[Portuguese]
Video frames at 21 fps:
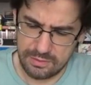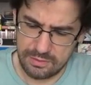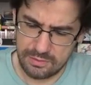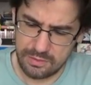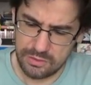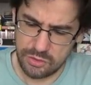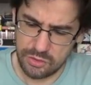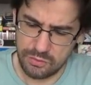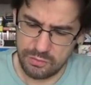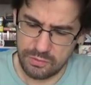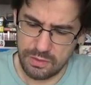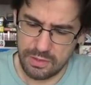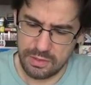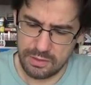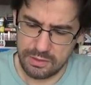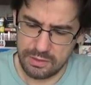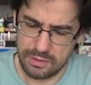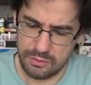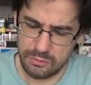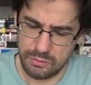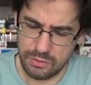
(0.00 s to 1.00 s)
deixa eu ver
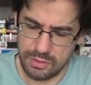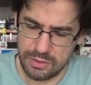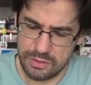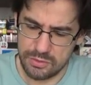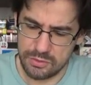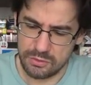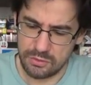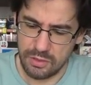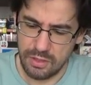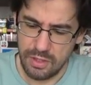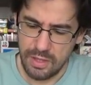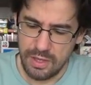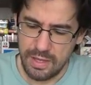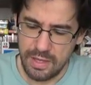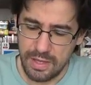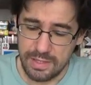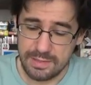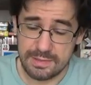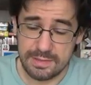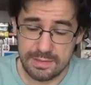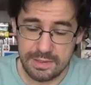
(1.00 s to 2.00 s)
aqui no início,
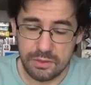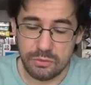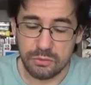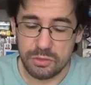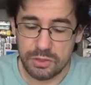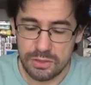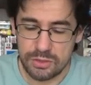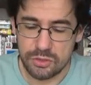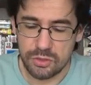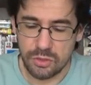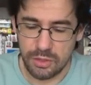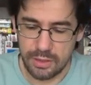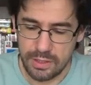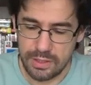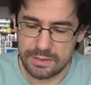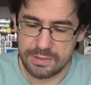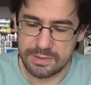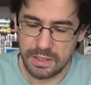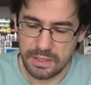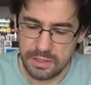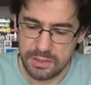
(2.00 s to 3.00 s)
essa segunda história,
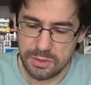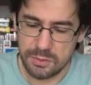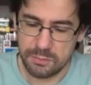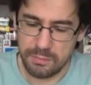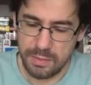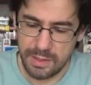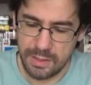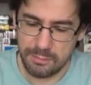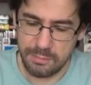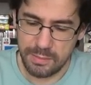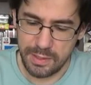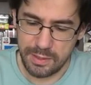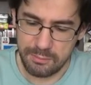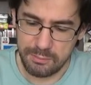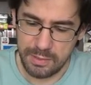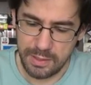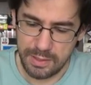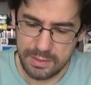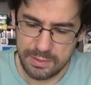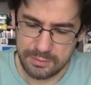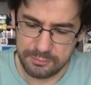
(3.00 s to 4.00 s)
Zenith
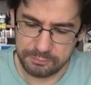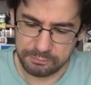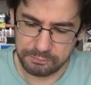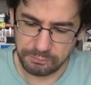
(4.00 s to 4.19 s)
666,